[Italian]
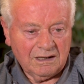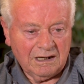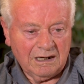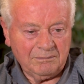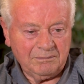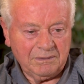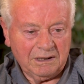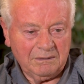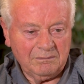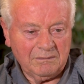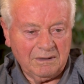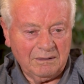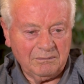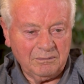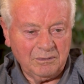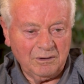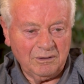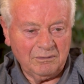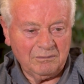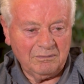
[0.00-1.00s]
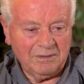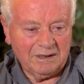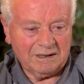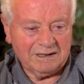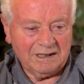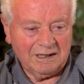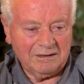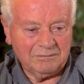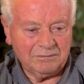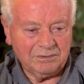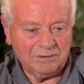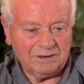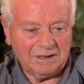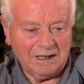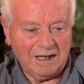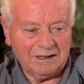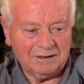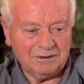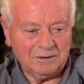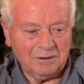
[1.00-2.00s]
La prima bomba che hanno
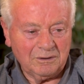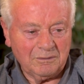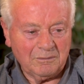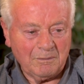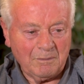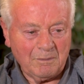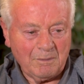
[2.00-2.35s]
buttato,